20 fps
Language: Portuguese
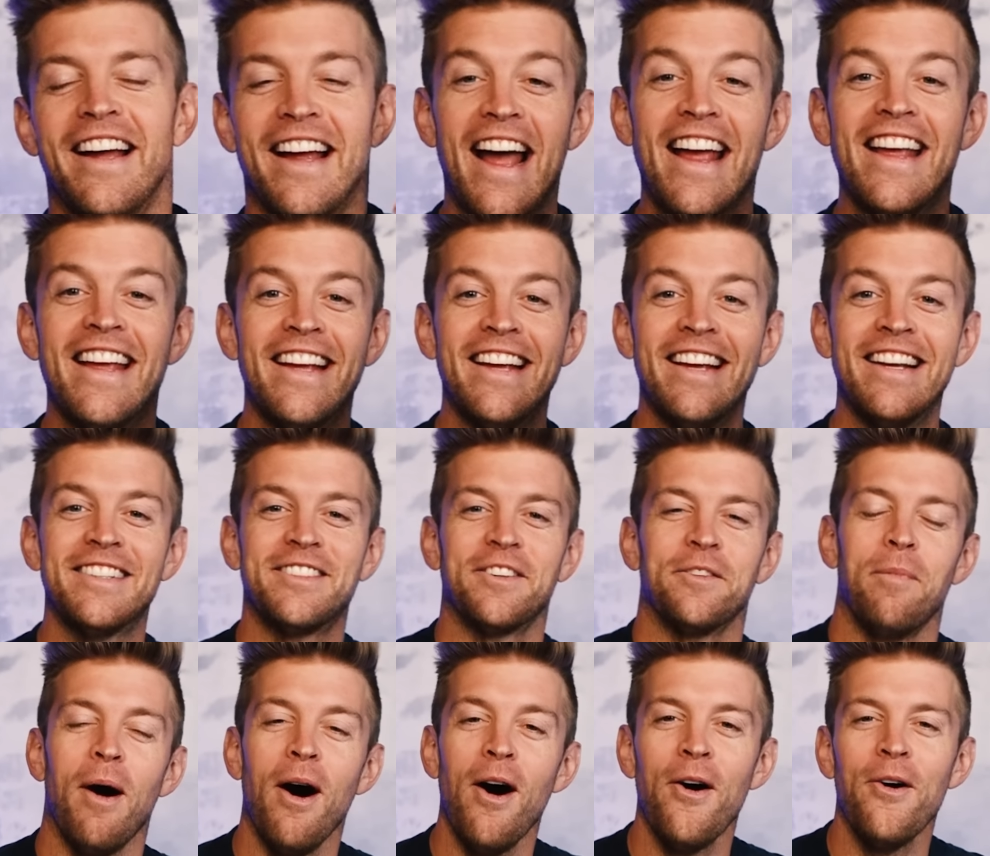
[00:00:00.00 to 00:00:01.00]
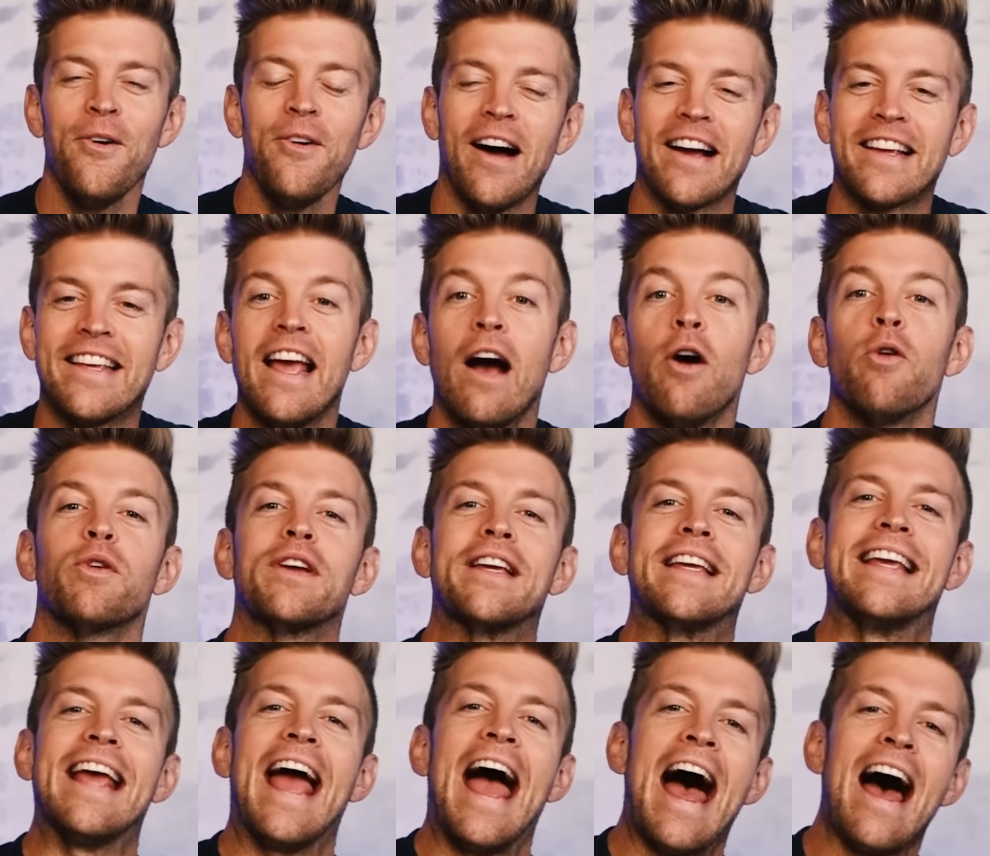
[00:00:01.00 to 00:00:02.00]
E aí, tudo bom? Aqui é o
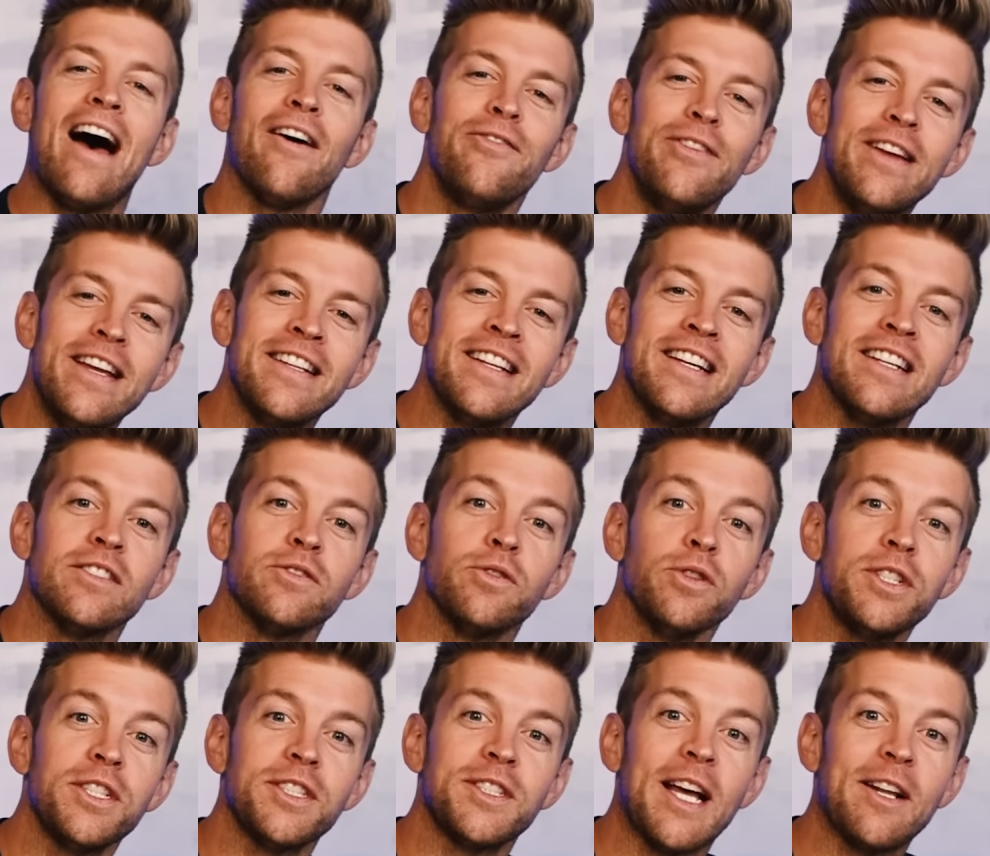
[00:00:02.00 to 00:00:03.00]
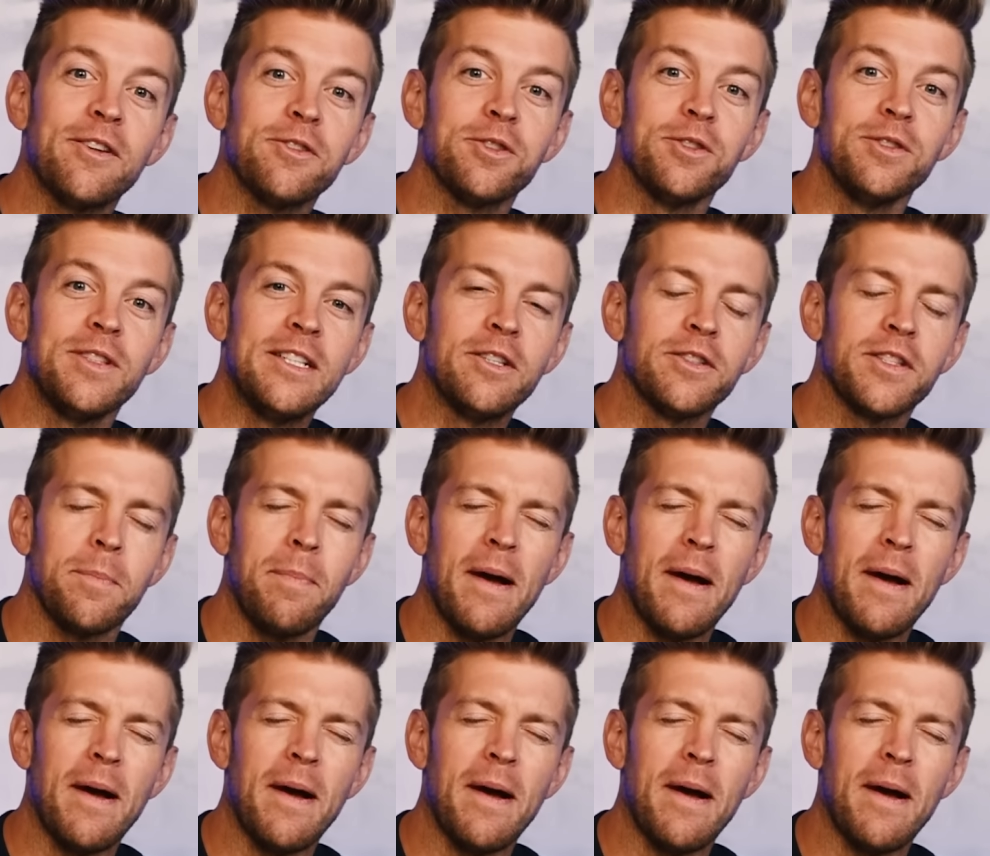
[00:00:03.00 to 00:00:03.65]
Gavin dos Estados Unidos,